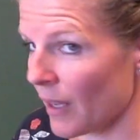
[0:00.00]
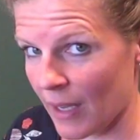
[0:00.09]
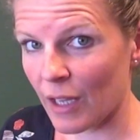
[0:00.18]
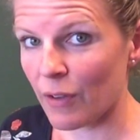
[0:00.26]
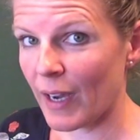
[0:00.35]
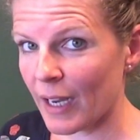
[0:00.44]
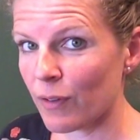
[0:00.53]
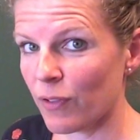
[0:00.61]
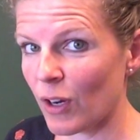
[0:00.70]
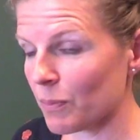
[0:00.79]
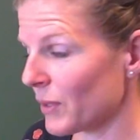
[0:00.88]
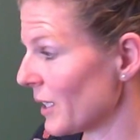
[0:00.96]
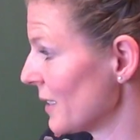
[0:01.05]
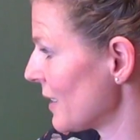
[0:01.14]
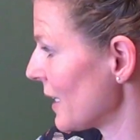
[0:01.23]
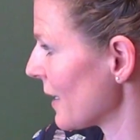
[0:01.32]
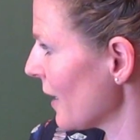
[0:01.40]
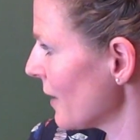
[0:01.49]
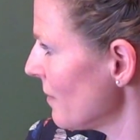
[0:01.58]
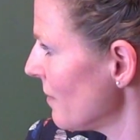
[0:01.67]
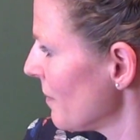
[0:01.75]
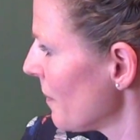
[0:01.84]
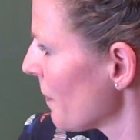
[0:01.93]
Ich fahre fort mit den Zehnern.
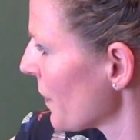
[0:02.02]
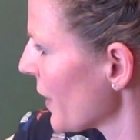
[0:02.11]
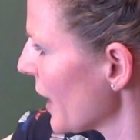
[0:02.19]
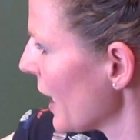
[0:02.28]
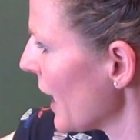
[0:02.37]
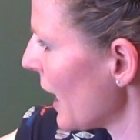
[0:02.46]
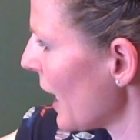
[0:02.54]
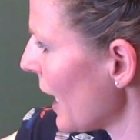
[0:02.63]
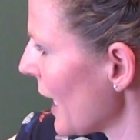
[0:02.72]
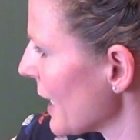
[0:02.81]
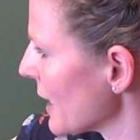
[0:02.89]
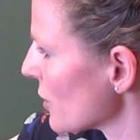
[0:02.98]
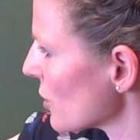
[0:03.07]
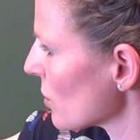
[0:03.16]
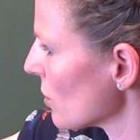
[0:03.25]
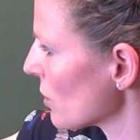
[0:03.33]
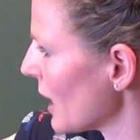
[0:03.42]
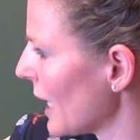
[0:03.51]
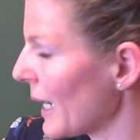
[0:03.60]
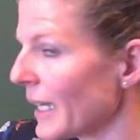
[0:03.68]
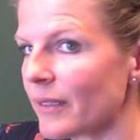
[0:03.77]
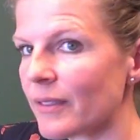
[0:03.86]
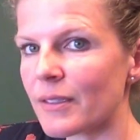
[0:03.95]
1 und
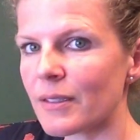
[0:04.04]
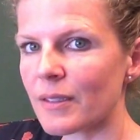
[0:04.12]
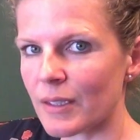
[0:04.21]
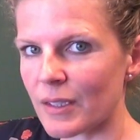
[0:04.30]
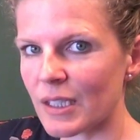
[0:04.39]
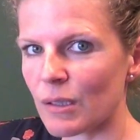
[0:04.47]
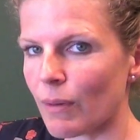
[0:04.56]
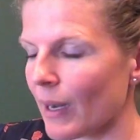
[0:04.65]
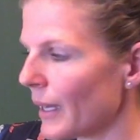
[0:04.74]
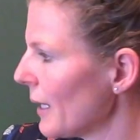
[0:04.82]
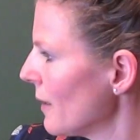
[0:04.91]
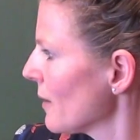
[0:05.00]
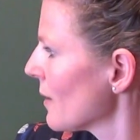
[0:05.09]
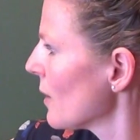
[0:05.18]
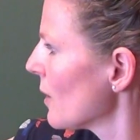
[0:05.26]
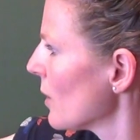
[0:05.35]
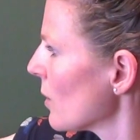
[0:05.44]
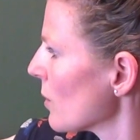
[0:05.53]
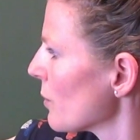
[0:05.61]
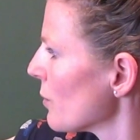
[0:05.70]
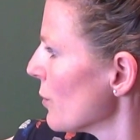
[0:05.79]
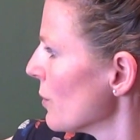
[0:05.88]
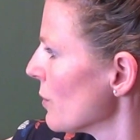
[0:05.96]
1 ist 2 und
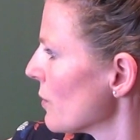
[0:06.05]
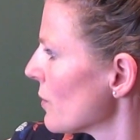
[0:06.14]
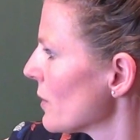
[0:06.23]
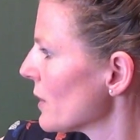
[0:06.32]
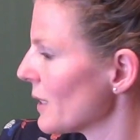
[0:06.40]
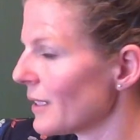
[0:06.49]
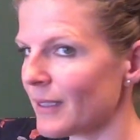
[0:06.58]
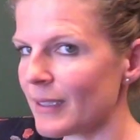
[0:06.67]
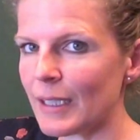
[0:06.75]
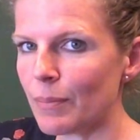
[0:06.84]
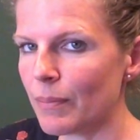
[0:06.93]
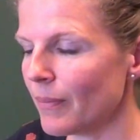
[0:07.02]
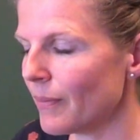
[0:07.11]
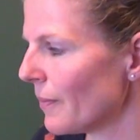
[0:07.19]
5 ist 7.